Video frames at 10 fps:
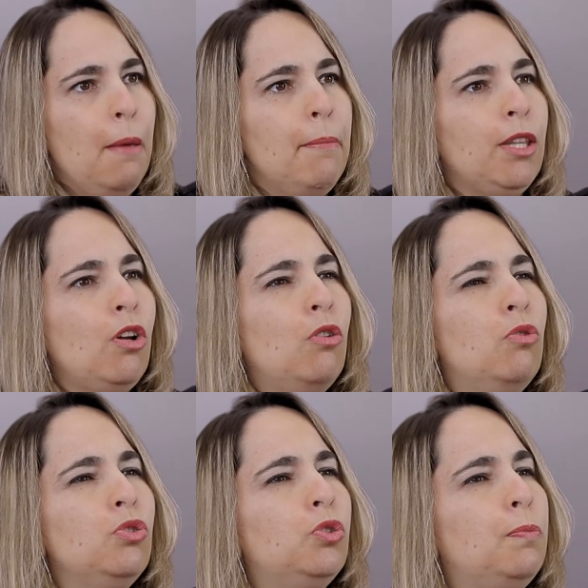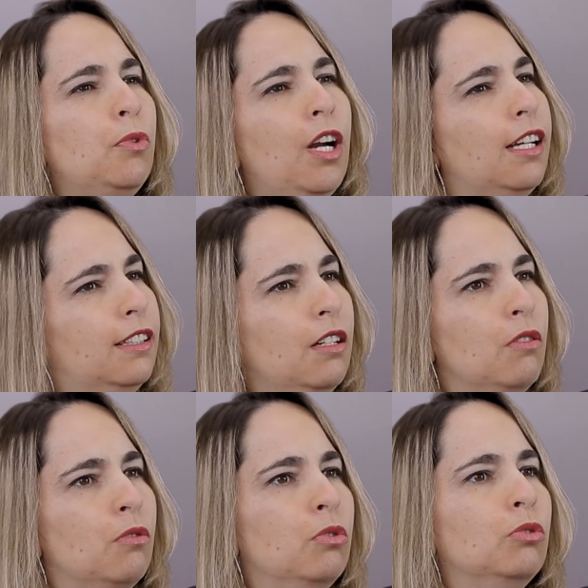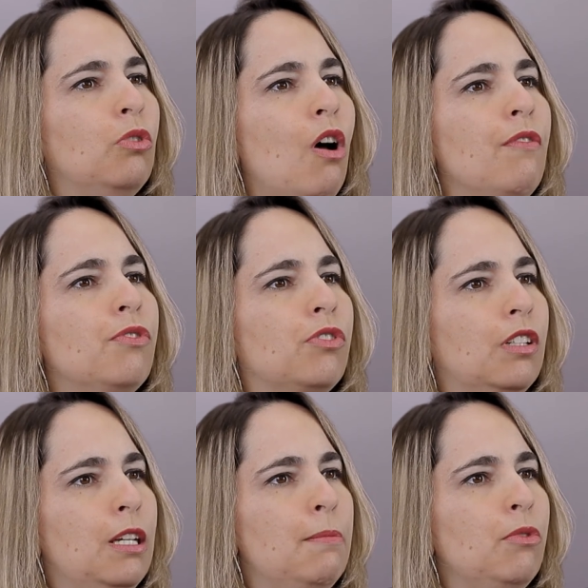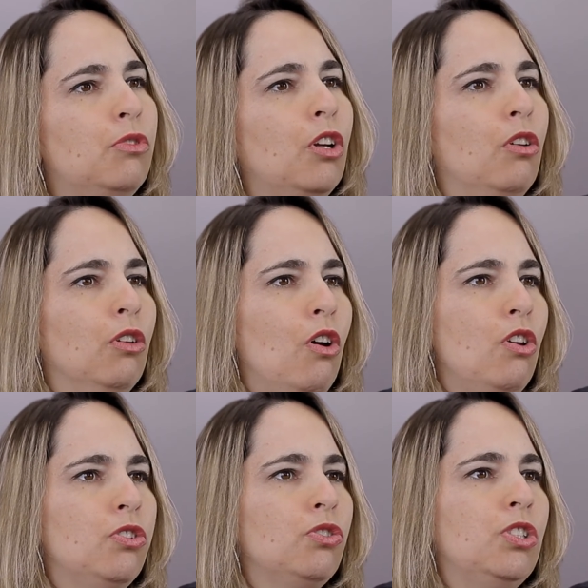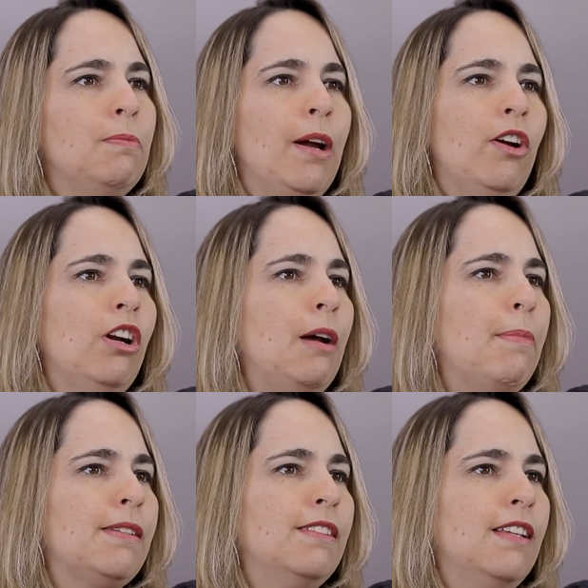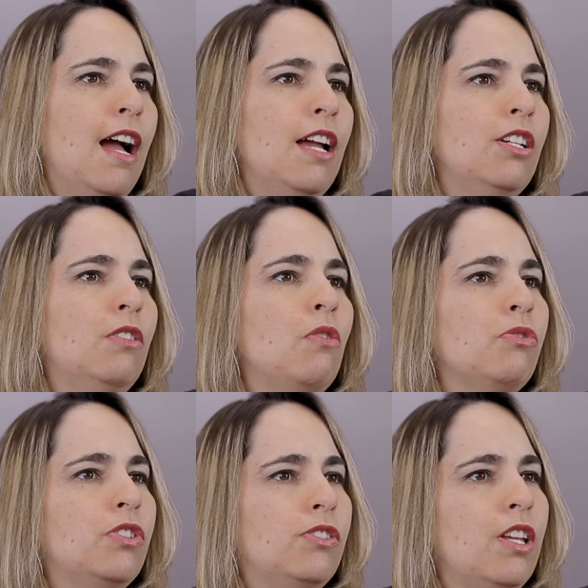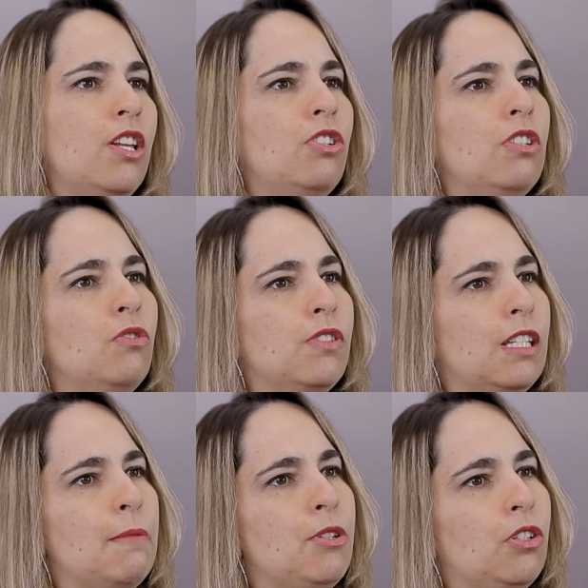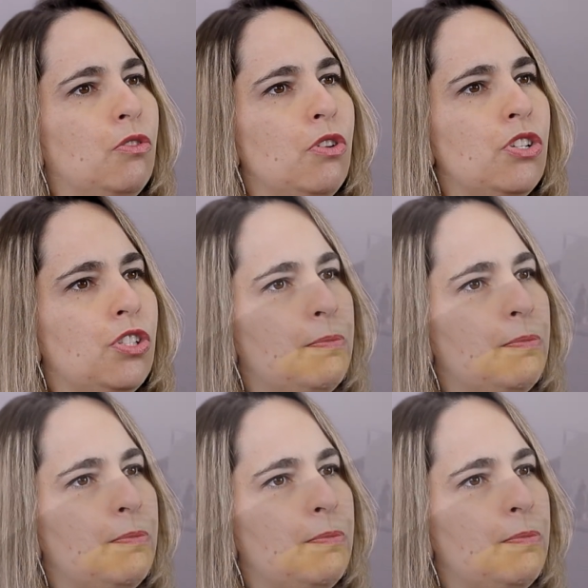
Menor custo por cartão, com novos ribos ecológicos de maior capacidade consistente no esquema de cores de